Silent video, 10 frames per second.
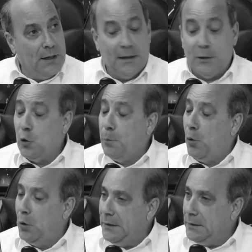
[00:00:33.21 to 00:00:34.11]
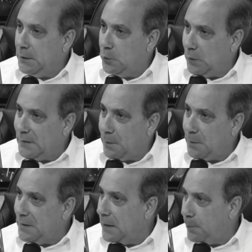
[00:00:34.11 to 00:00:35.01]
estos políticos, esta
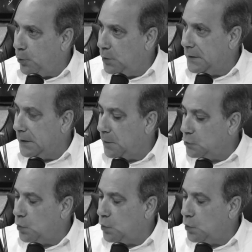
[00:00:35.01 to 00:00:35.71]
vieja política basura,